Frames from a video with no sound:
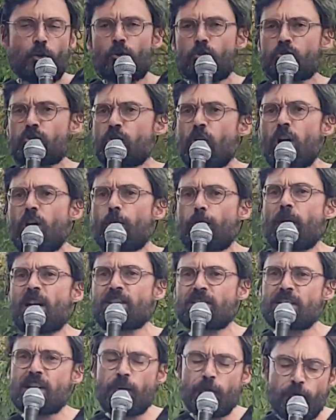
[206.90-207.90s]
sans
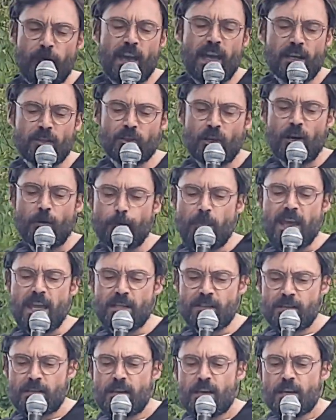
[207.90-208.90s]
passer faire
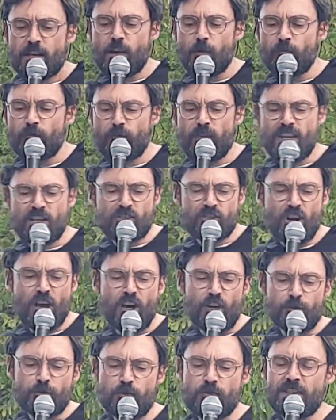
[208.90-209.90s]
trempette comme fit
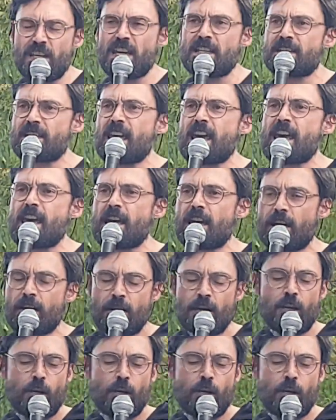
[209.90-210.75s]
Jean du désert,